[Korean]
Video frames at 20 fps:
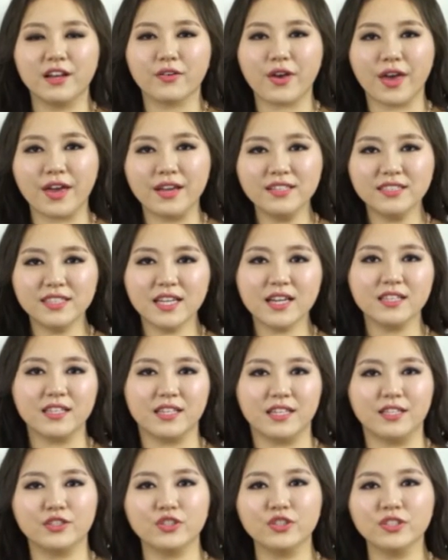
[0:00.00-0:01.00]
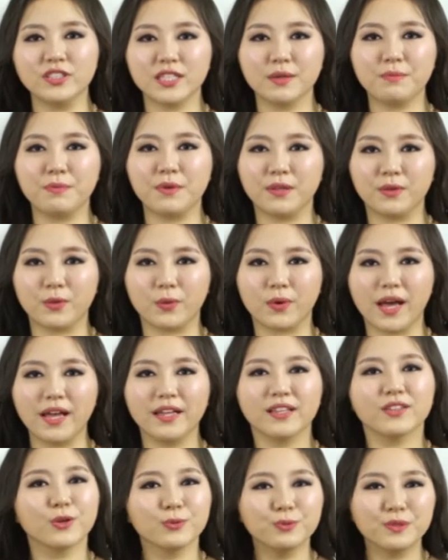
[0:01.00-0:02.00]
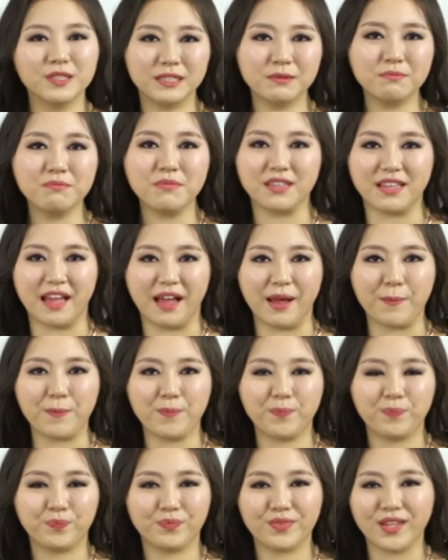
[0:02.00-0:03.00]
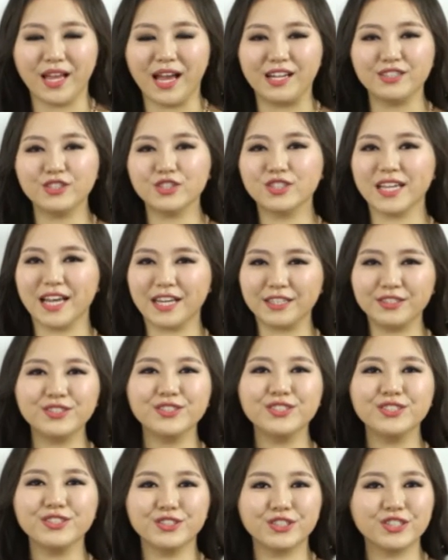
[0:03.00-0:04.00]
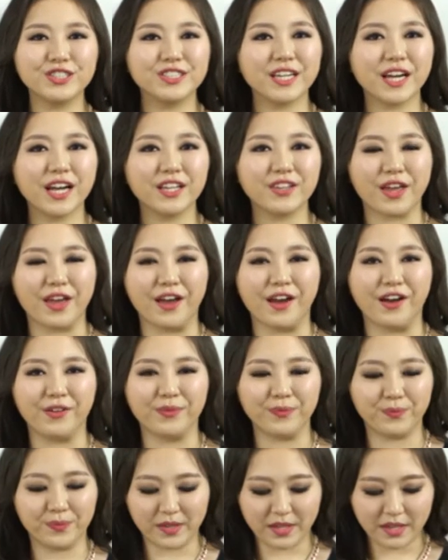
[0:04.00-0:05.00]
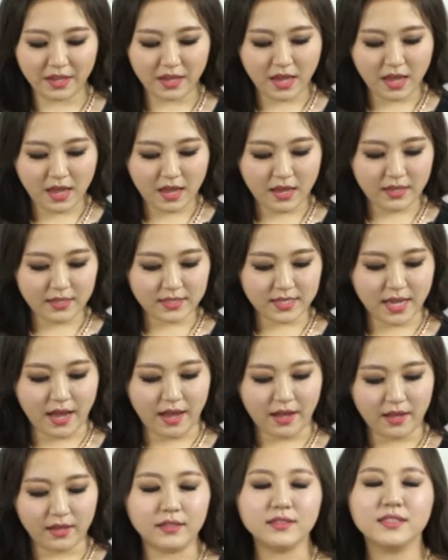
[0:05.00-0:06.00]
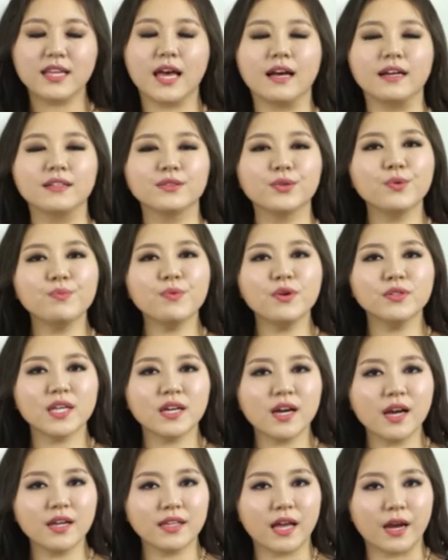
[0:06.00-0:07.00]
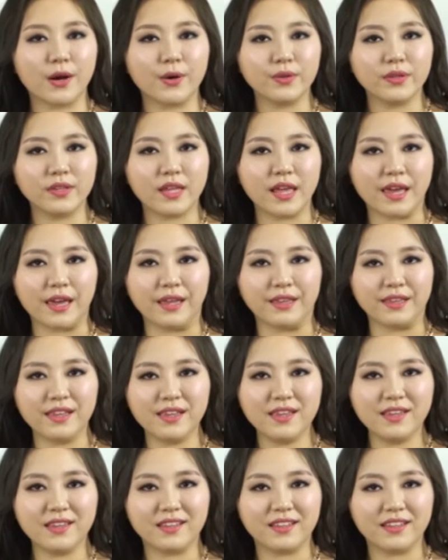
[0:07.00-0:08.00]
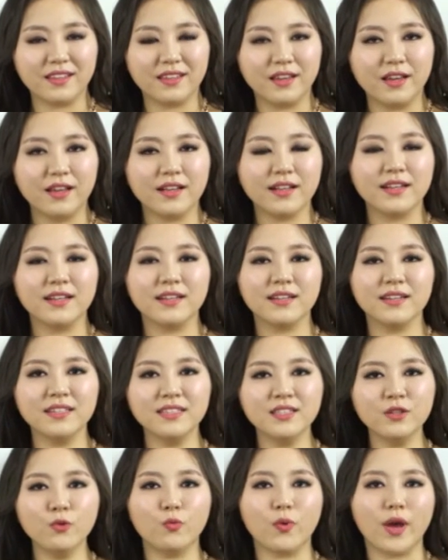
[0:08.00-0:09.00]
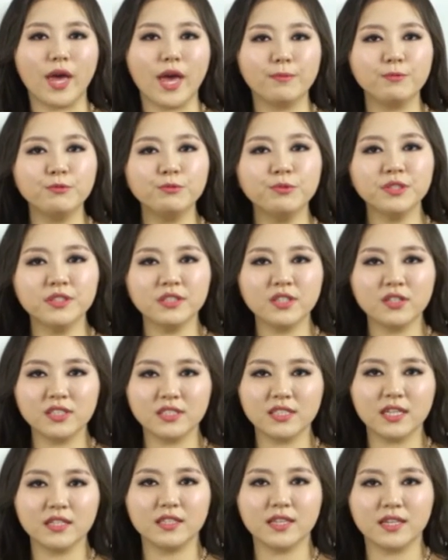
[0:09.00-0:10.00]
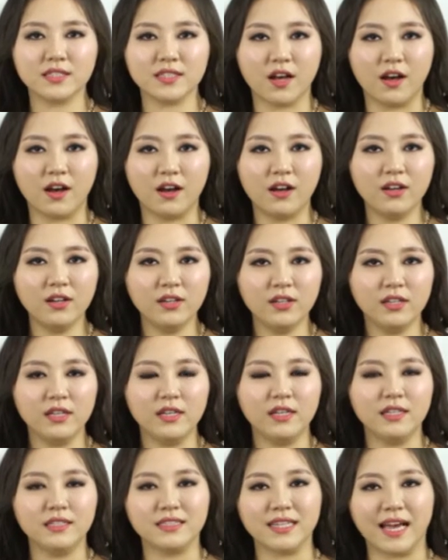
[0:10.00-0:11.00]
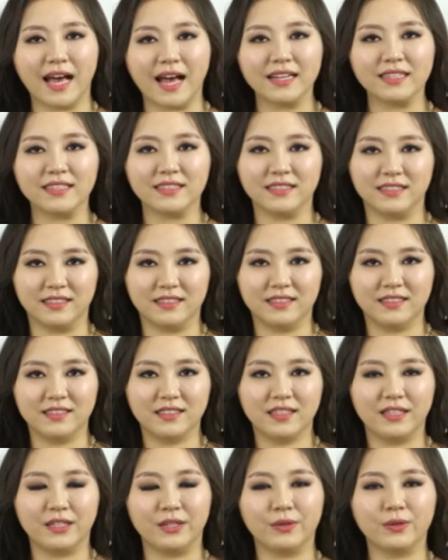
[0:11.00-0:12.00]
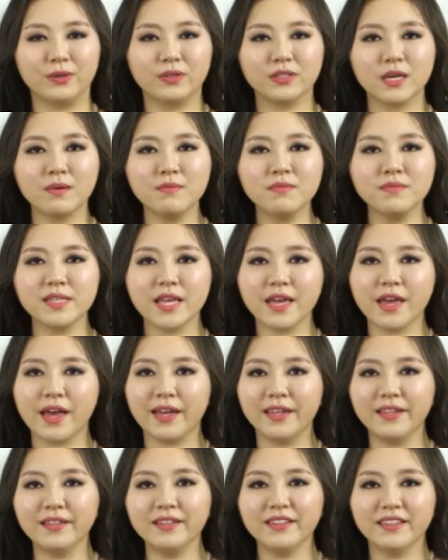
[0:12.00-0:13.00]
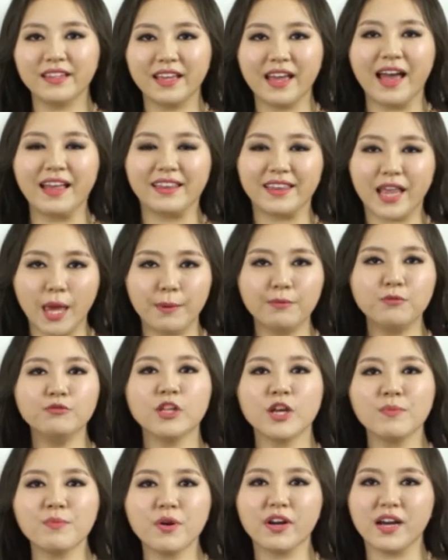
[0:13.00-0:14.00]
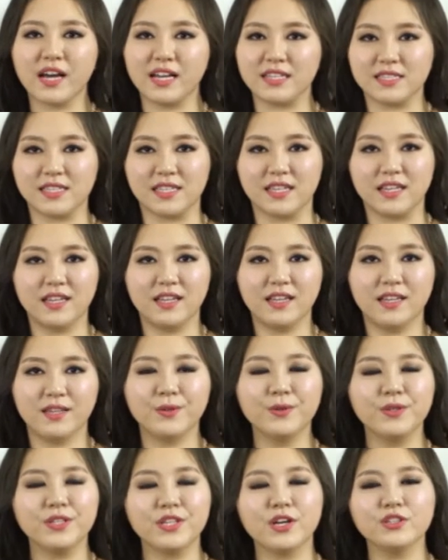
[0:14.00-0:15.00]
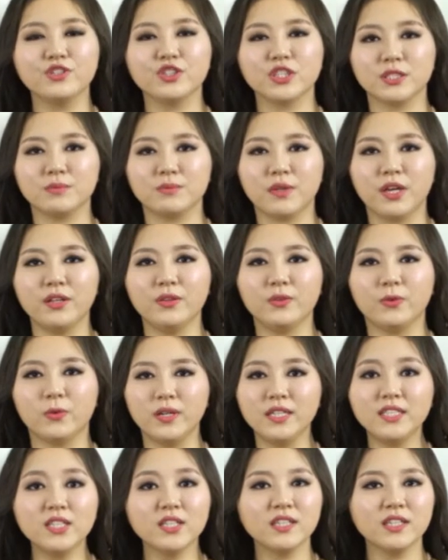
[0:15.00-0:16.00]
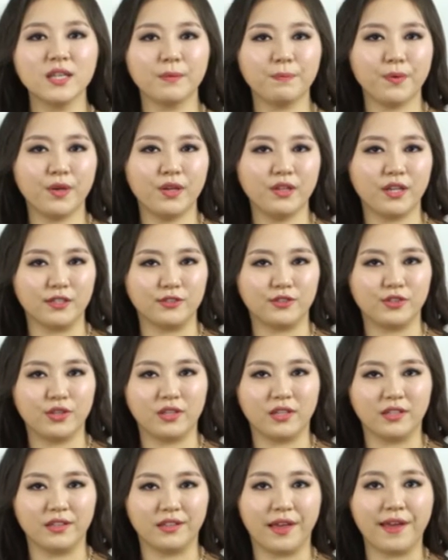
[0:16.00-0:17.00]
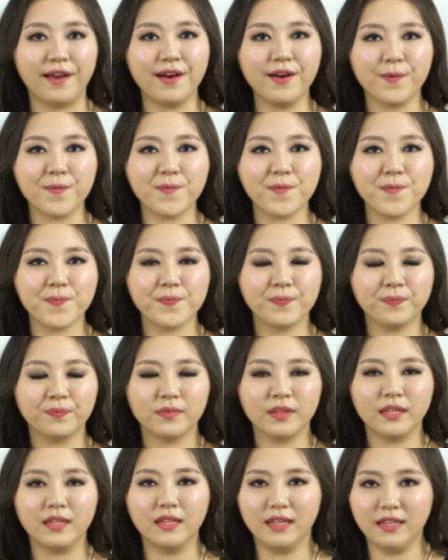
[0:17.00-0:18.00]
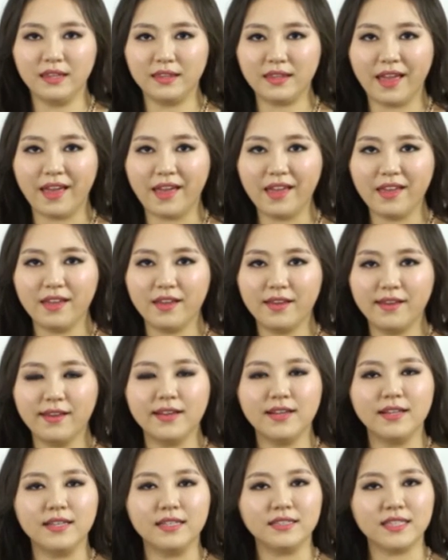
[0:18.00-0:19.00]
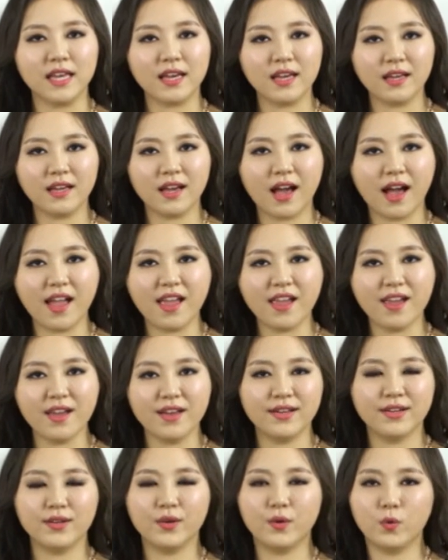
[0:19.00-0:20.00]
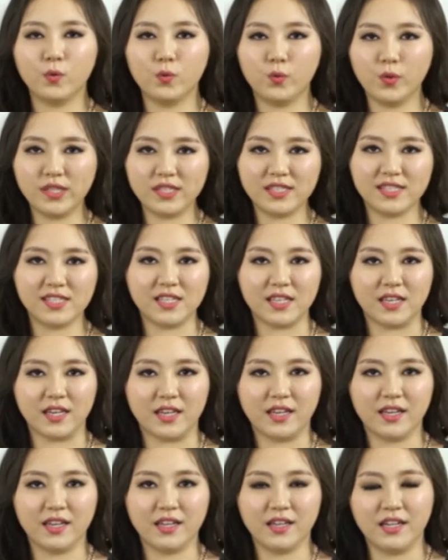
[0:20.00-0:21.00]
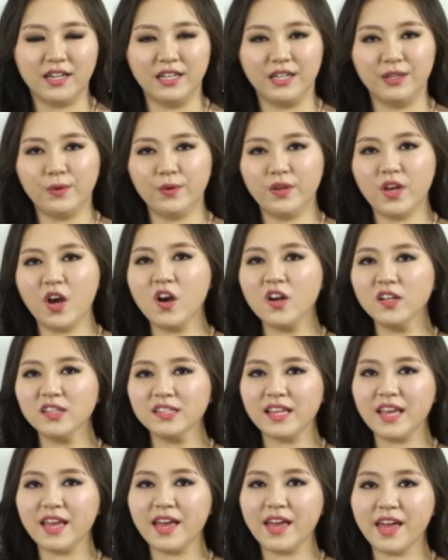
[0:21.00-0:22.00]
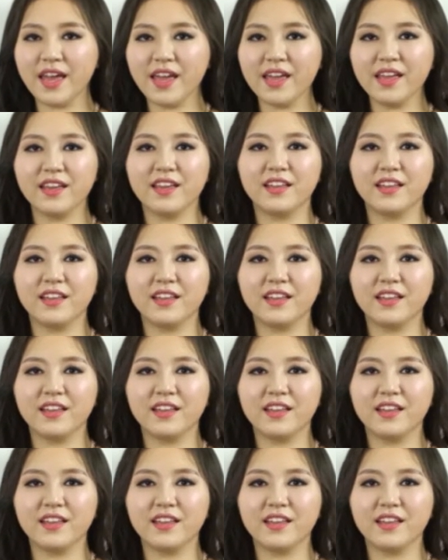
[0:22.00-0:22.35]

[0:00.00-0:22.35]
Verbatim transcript: 굉장히 출제 빈도가 높습니다. 아주 자주 출제가 돼요. 자, 장소 묘사가 나올 때에는 큰 외부부터 시작해서 작은 그리고 섬세한 내부 설명까지로 이어주시면 논리적인 답변이 될 수 있는데요. 이때 색깔, 위치, 그리고 형태의